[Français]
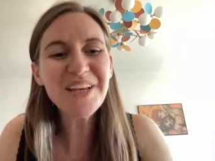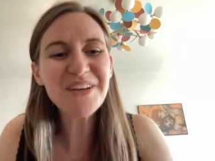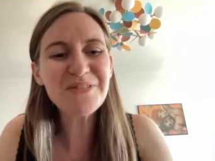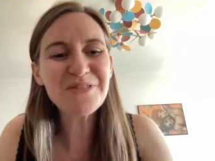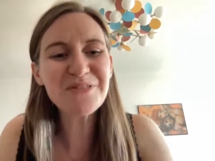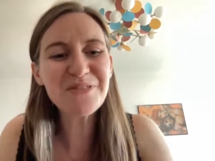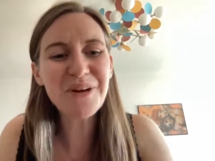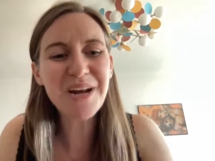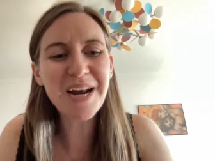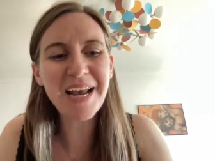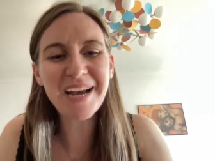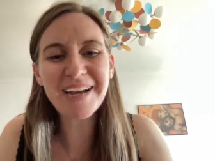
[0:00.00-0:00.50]

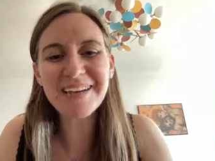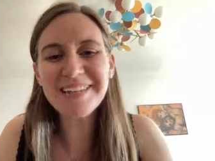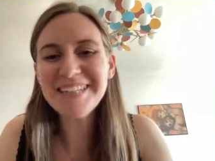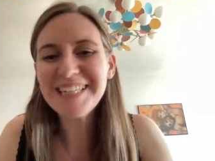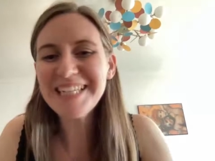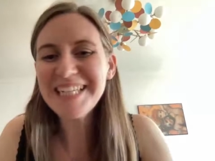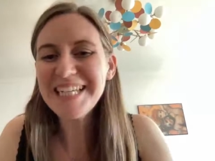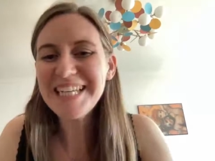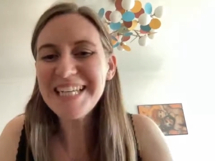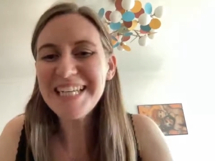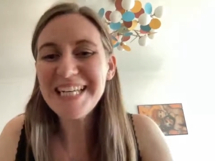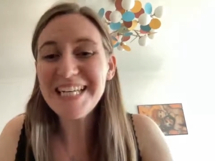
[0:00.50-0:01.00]
Voilà,
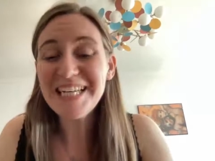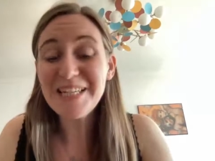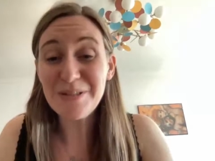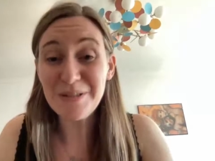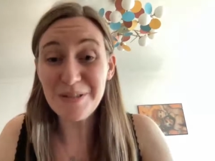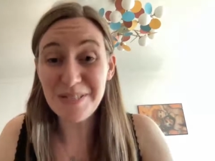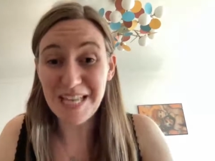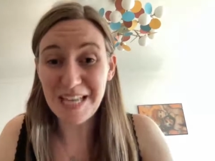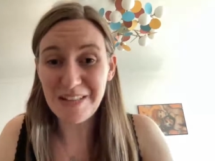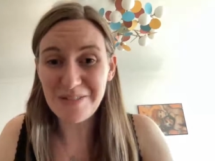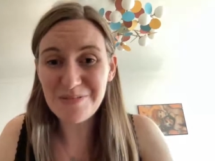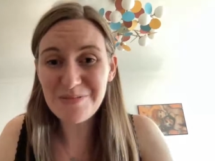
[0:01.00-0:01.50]
ce
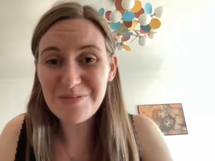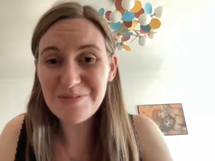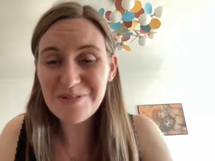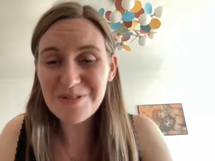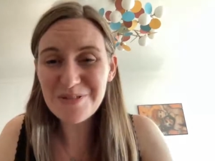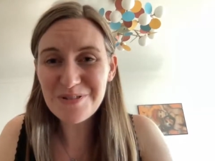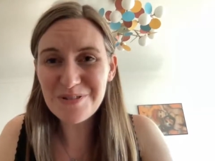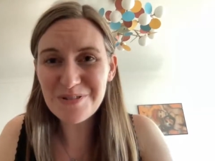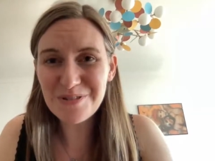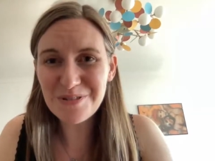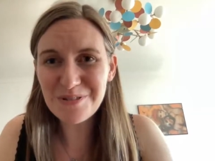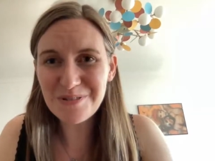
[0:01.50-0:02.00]
sera tout pour
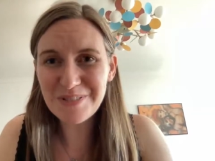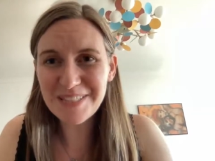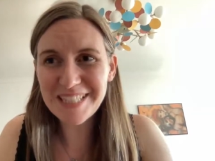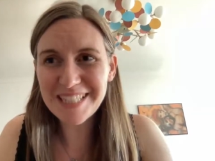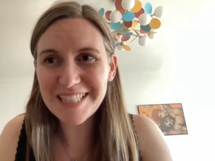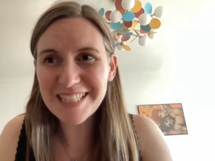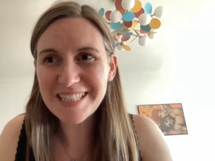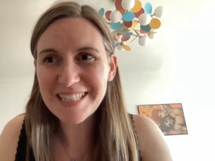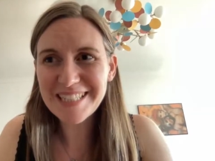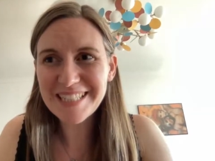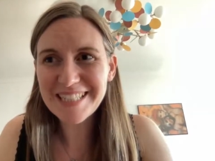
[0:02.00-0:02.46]
aujourd'hui.